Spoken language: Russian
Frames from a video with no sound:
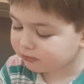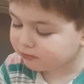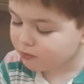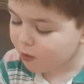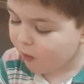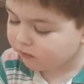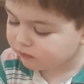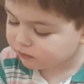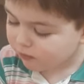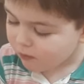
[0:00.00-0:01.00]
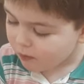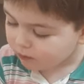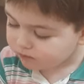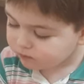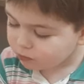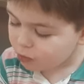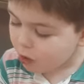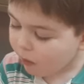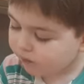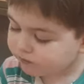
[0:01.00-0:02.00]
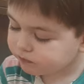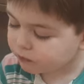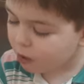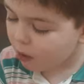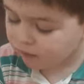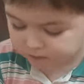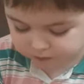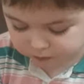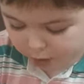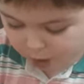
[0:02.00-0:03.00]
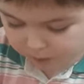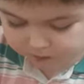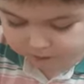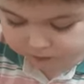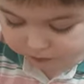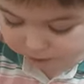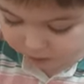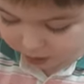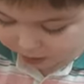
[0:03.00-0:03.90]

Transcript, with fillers: Любишь? Так ты поэтому и распаковывал их, да, чтобы меня обмануть?